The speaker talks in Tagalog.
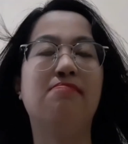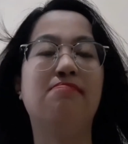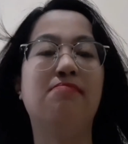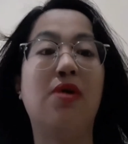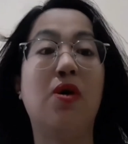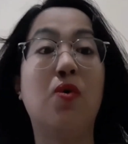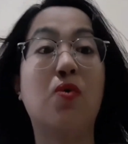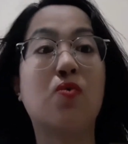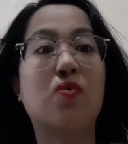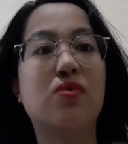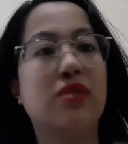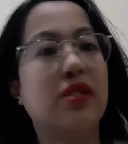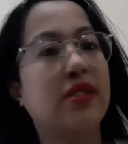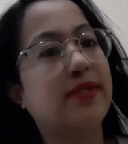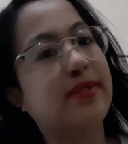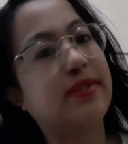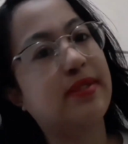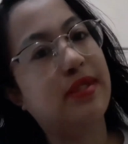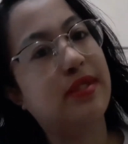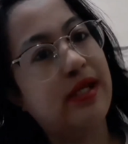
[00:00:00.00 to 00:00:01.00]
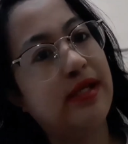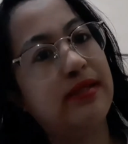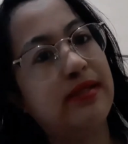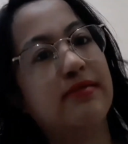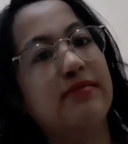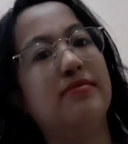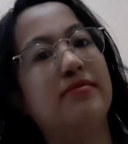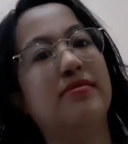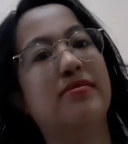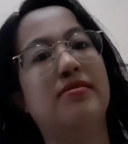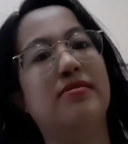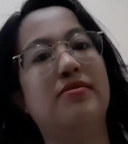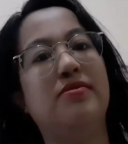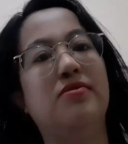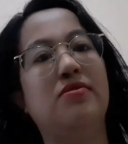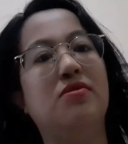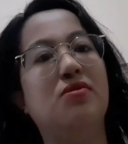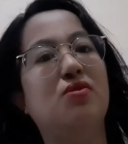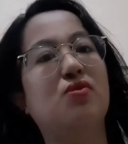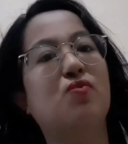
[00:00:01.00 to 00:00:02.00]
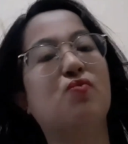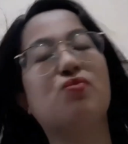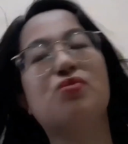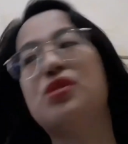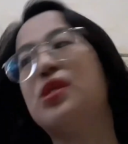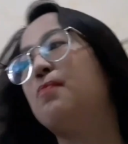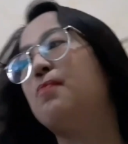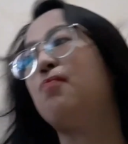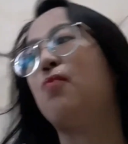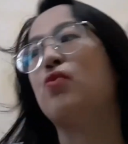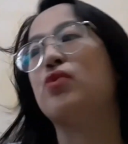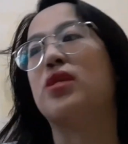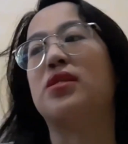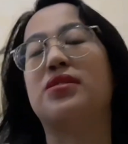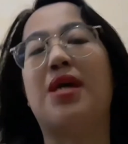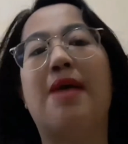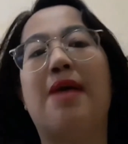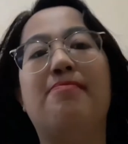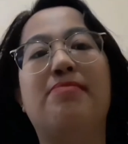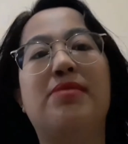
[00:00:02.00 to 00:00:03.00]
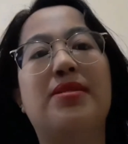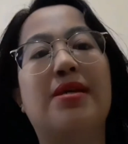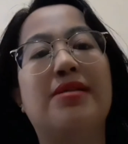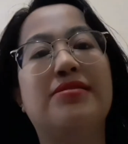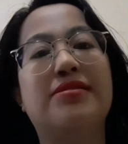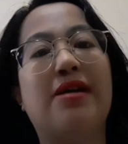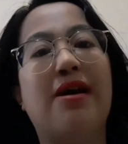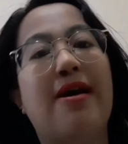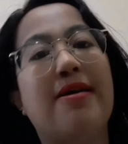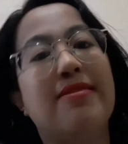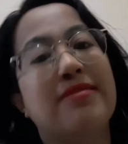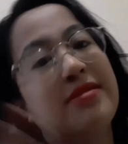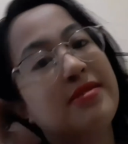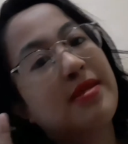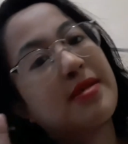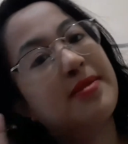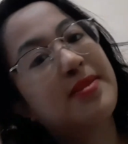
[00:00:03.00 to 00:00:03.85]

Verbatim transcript: Makukulit din. Yun, kung nasabi na niya kanina,